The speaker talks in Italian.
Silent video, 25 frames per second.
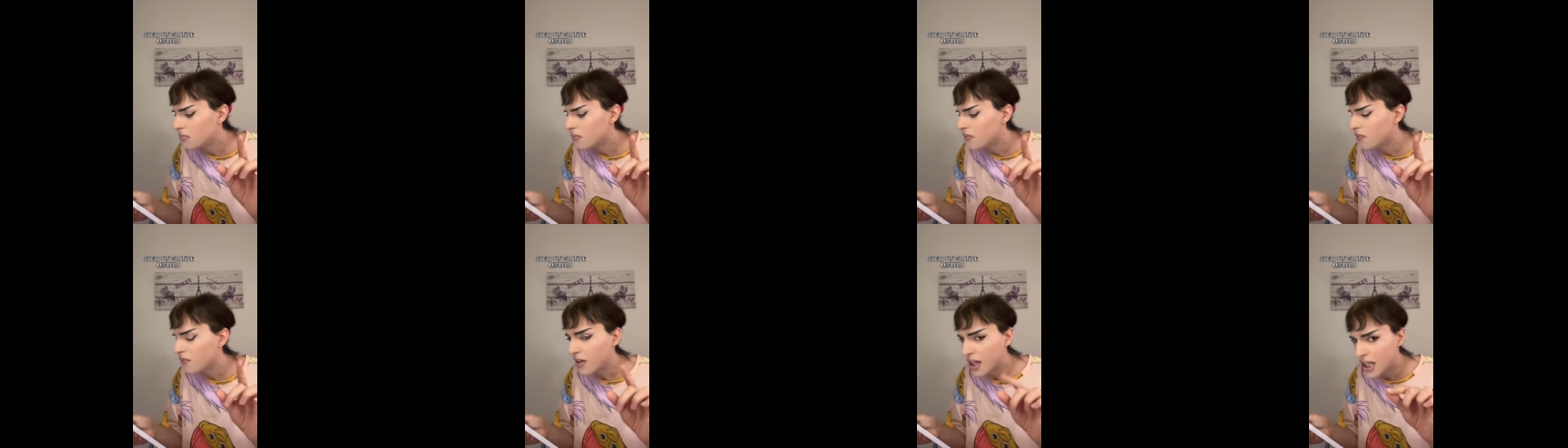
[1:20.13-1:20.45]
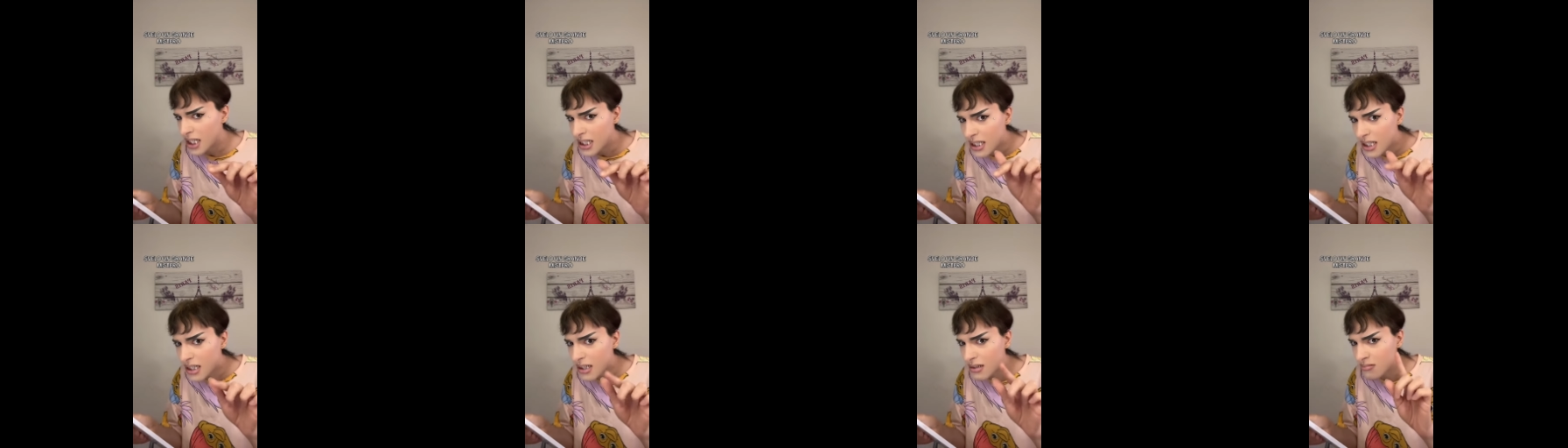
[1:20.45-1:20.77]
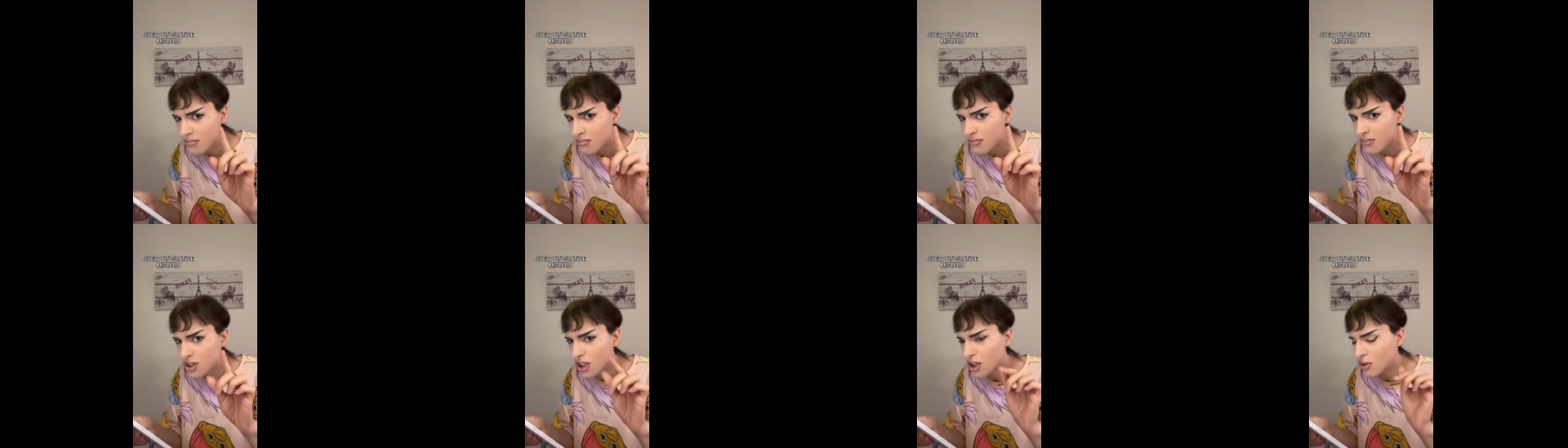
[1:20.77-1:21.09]
Vedi?
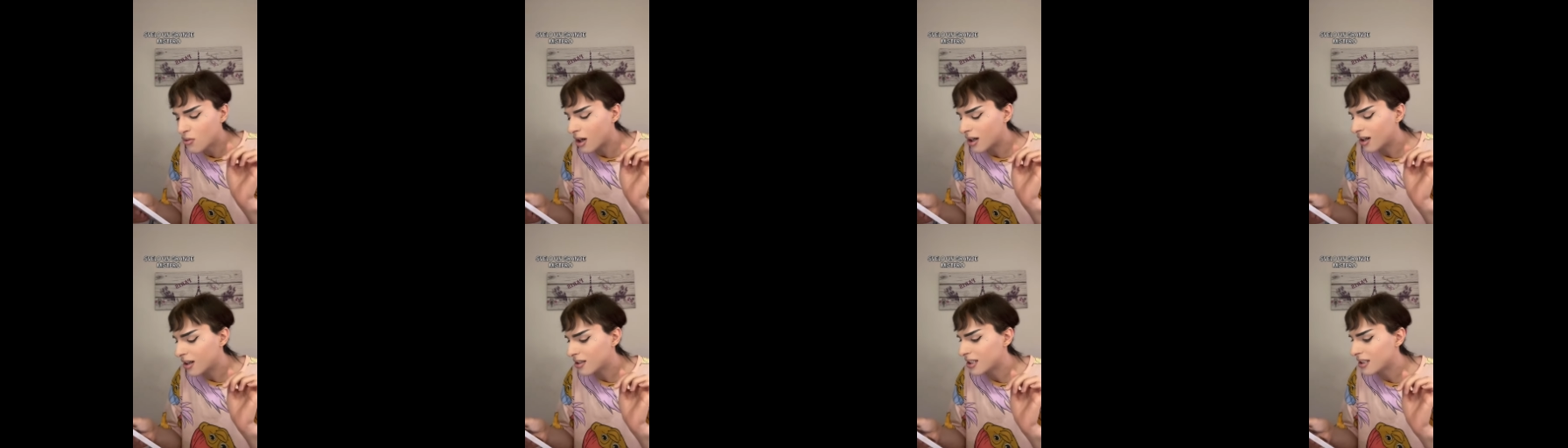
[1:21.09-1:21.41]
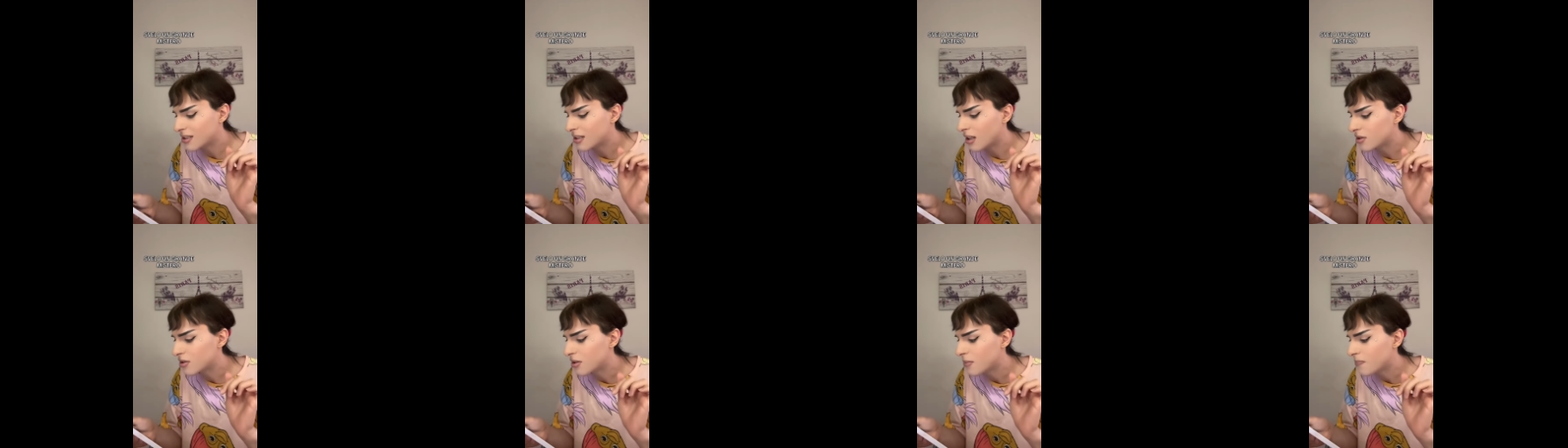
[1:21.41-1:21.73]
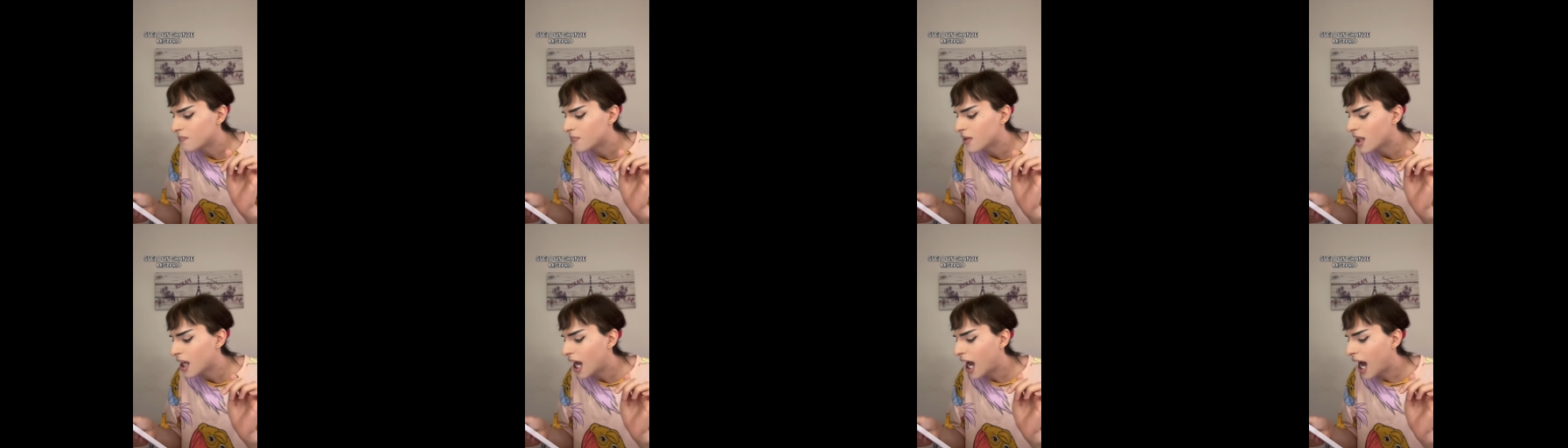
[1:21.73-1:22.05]
C'è qualcosa so.
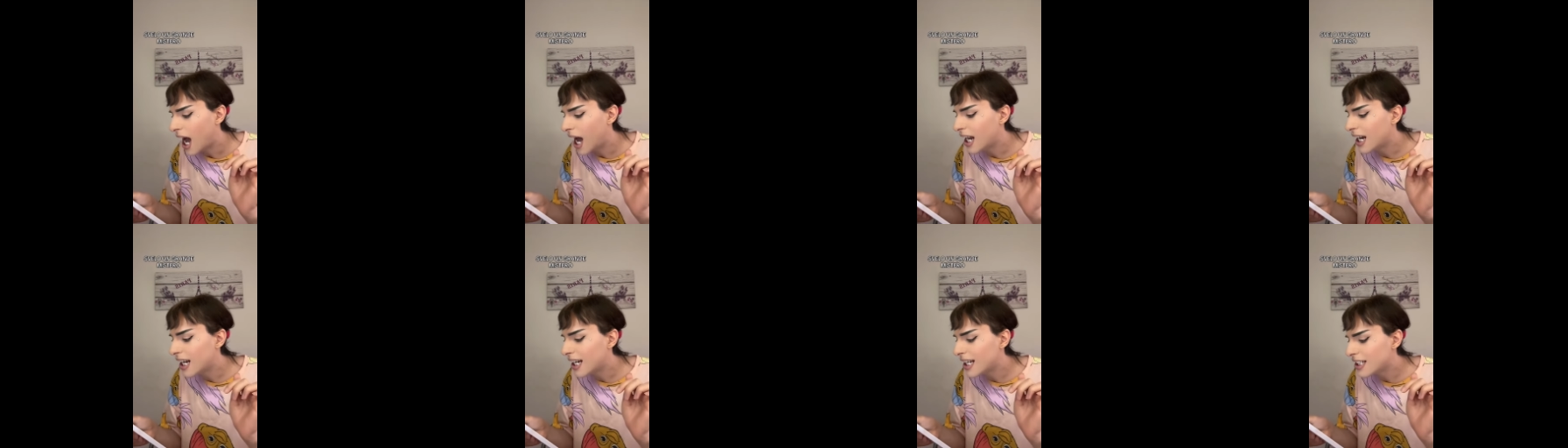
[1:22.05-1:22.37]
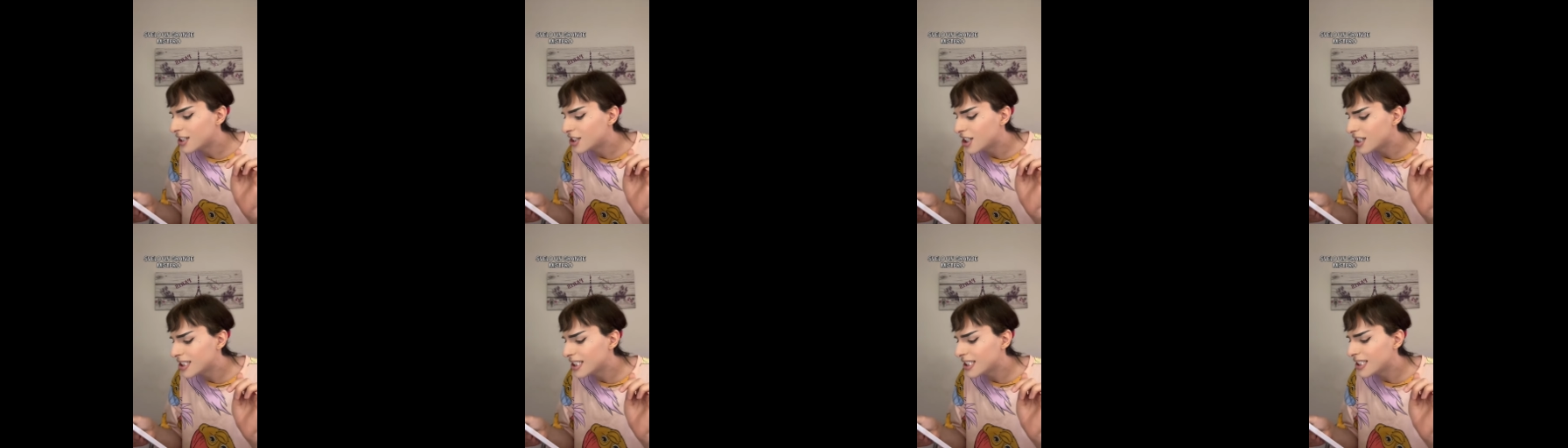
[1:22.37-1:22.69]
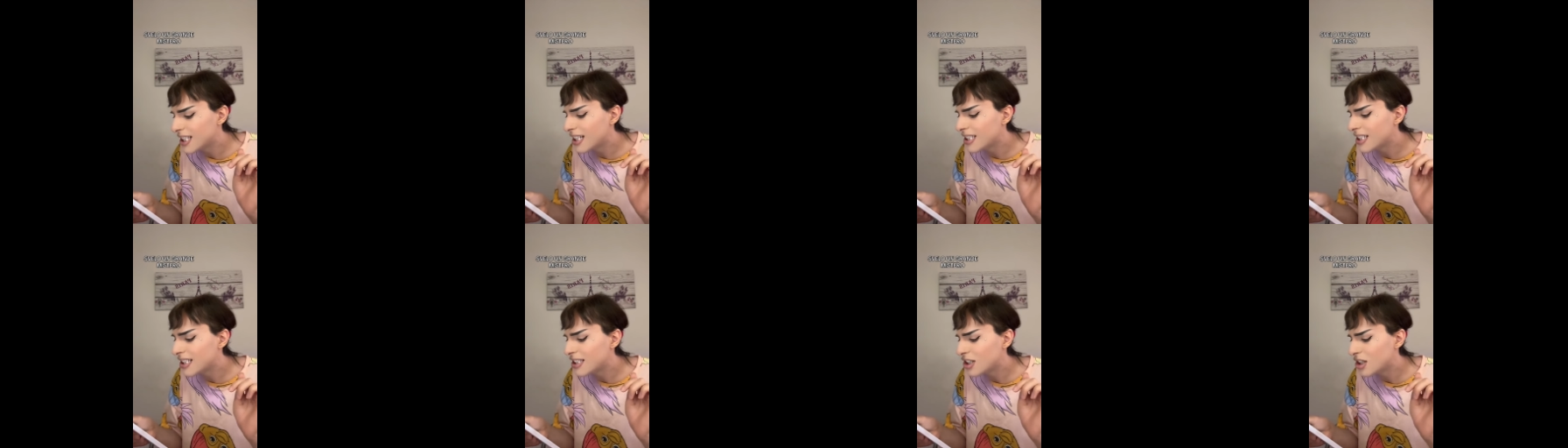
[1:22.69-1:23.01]
Alla
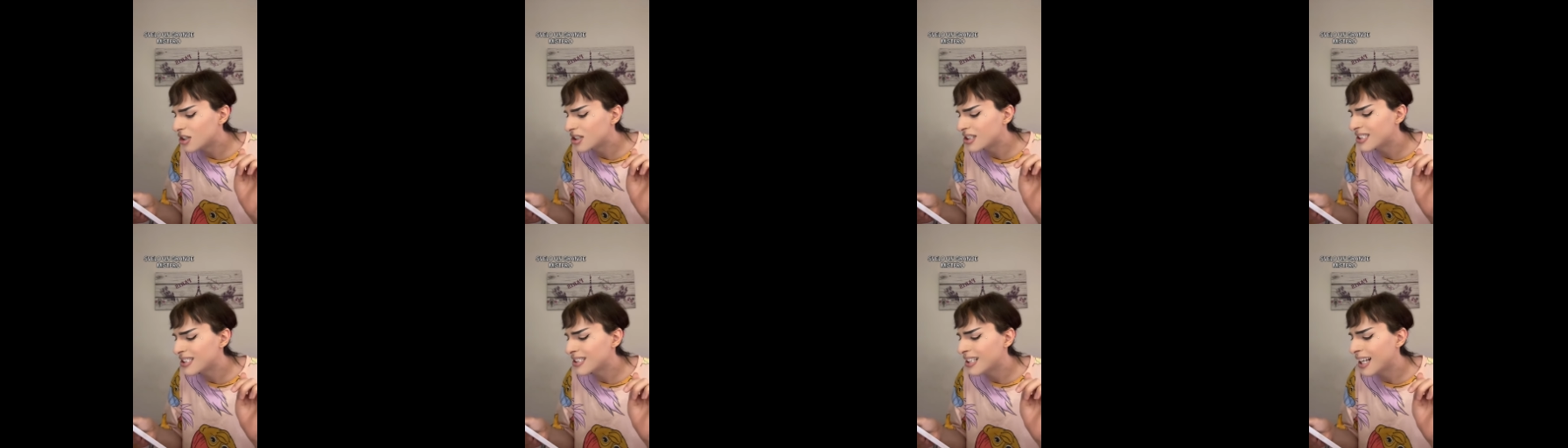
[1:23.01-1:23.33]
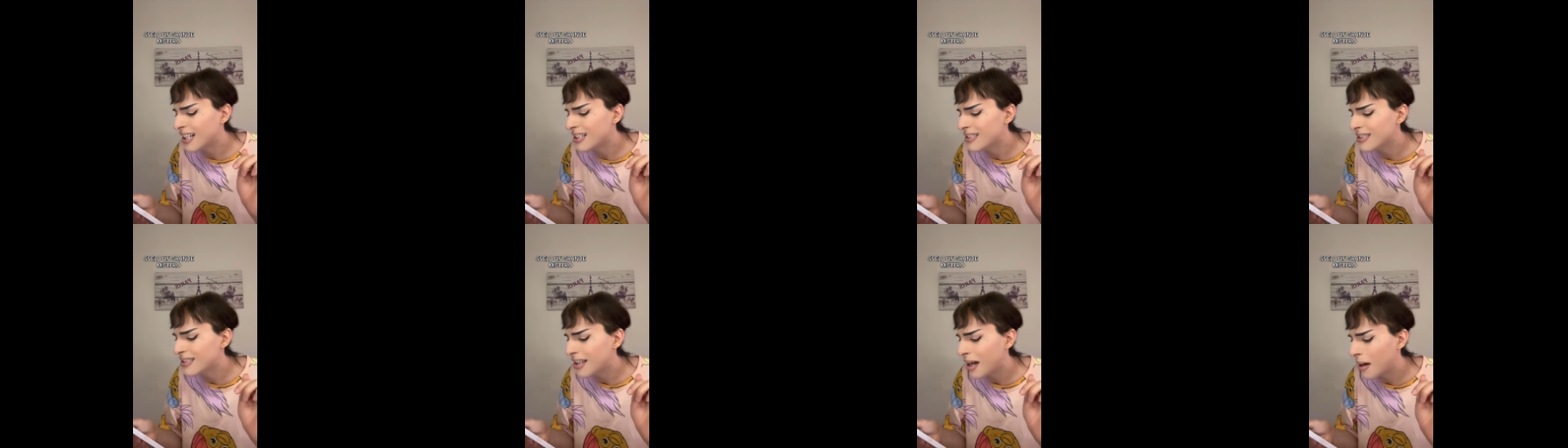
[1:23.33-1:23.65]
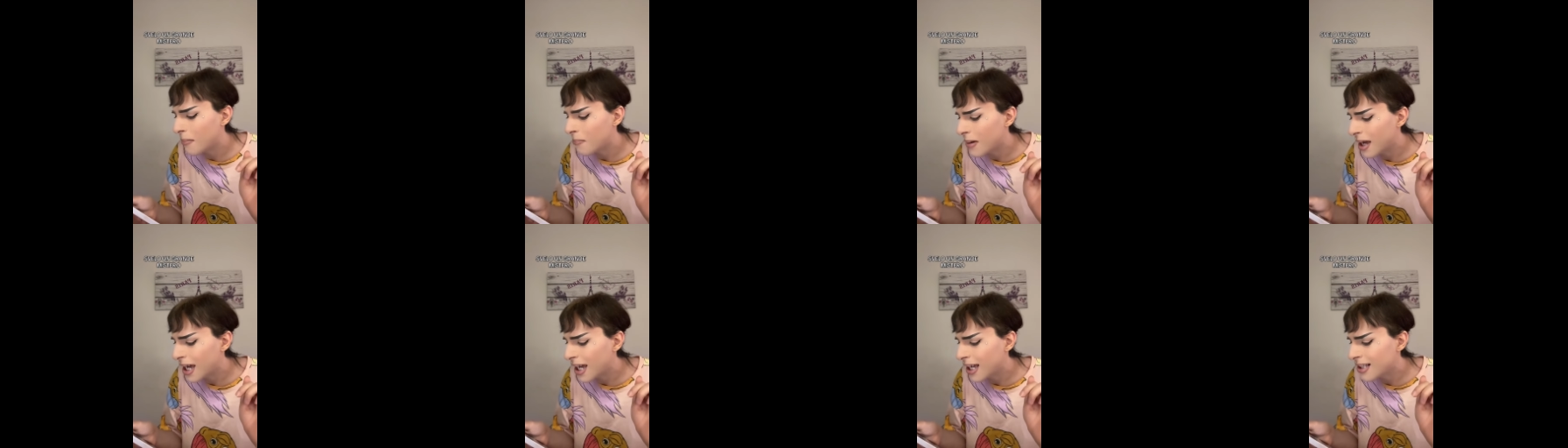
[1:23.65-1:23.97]
necessità di
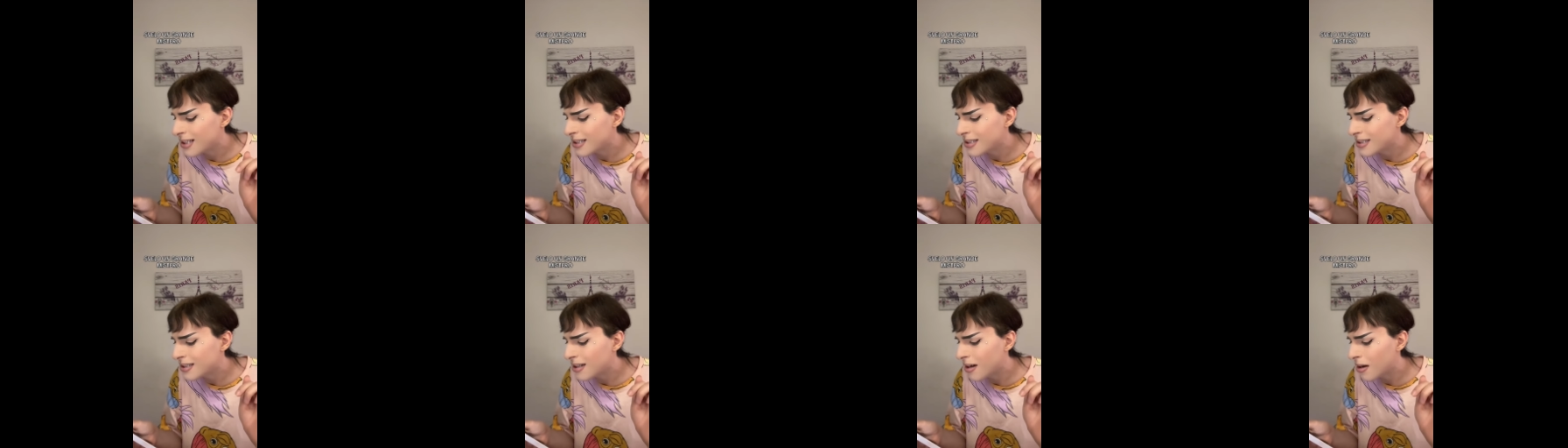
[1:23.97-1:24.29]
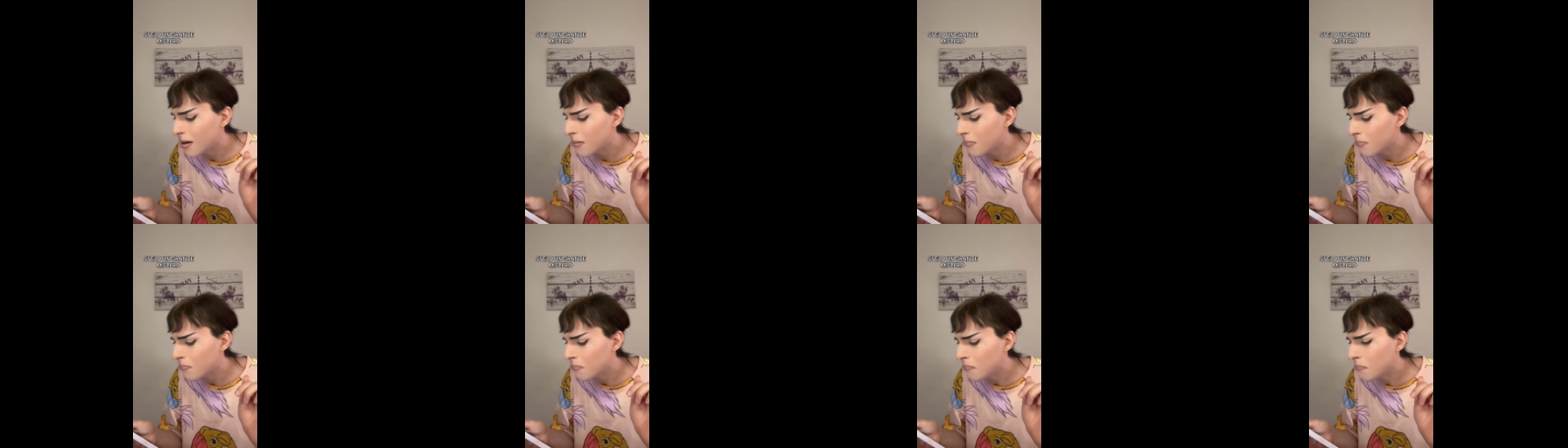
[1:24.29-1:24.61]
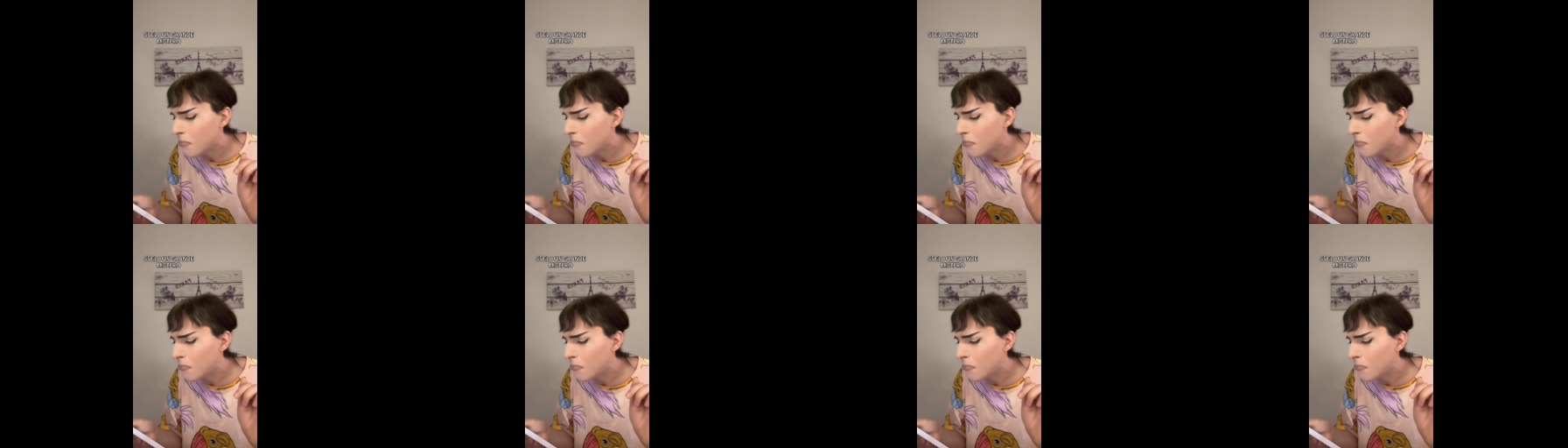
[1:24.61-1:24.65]
sostentamento?